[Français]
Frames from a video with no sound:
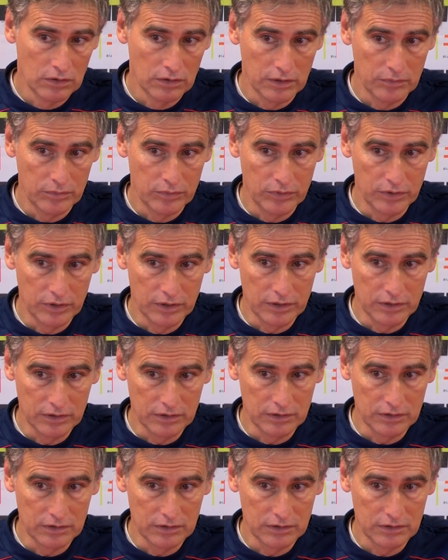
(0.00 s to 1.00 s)
Et puis
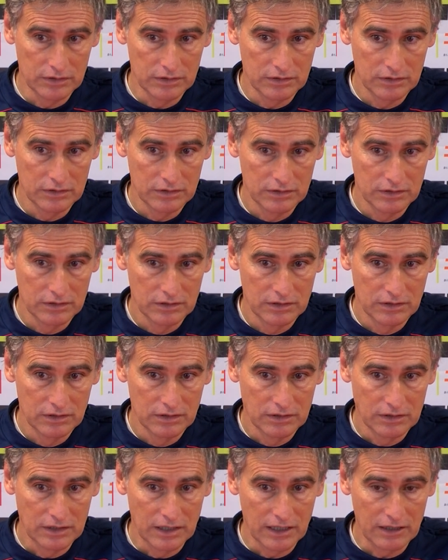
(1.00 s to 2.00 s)
euh,
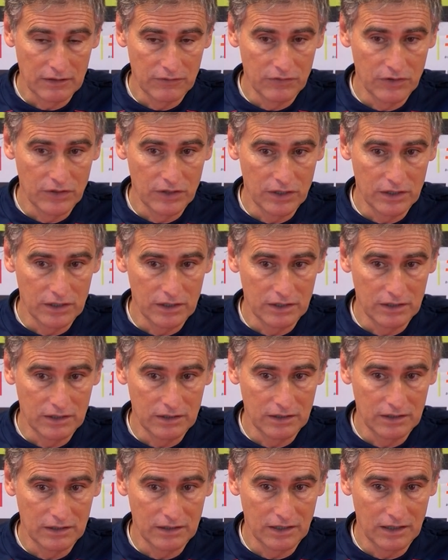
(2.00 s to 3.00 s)
d'arriver à,
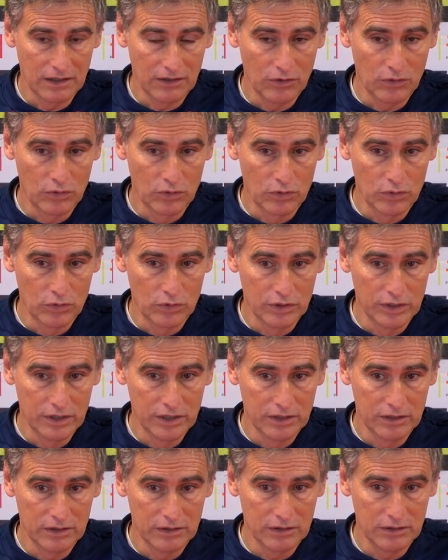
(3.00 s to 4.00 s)
à,
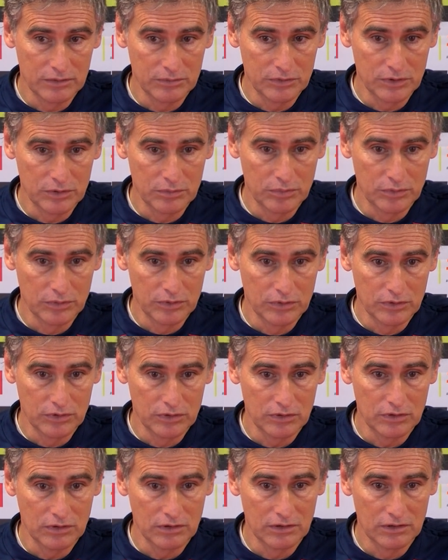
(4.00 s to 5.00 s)
recoller un petit
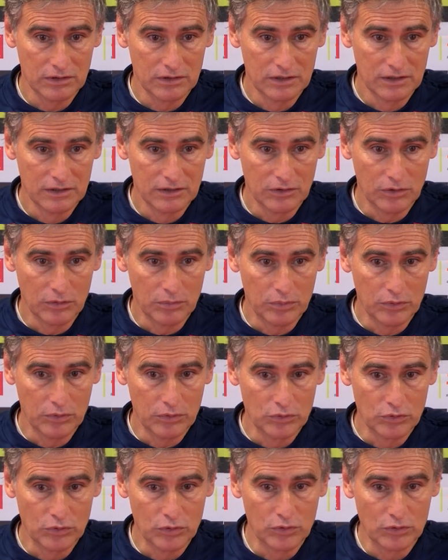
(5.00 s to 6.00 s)
peu au
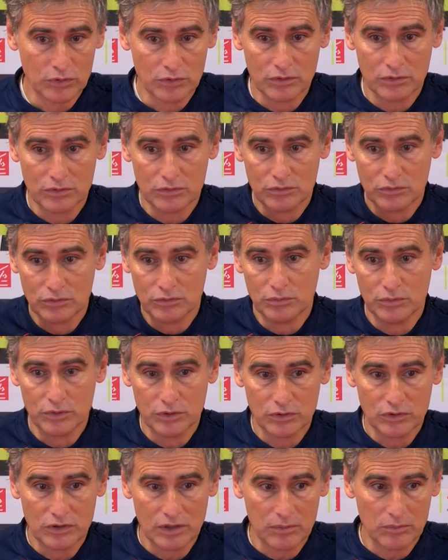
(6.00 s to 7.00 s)
peloton du
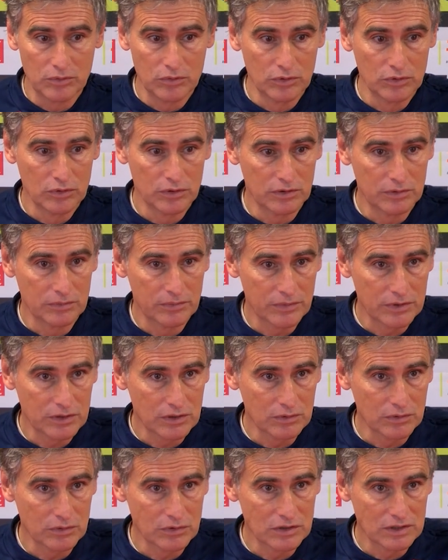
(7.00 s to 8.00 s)
milieu de tableau, parce
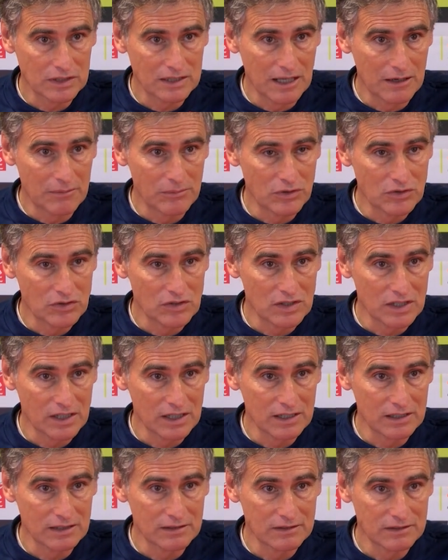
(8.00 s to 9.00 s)
que c'est tellement
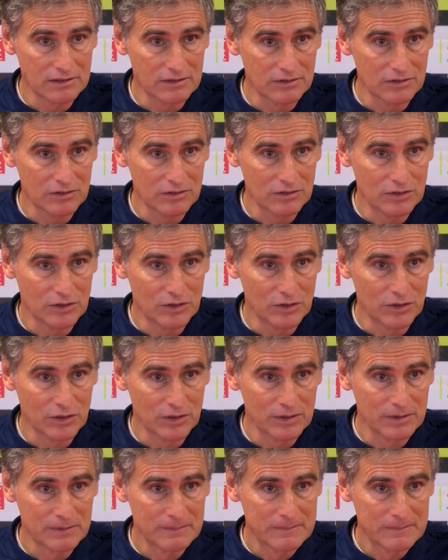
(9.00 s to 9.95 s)
serré dans cette Ligue 1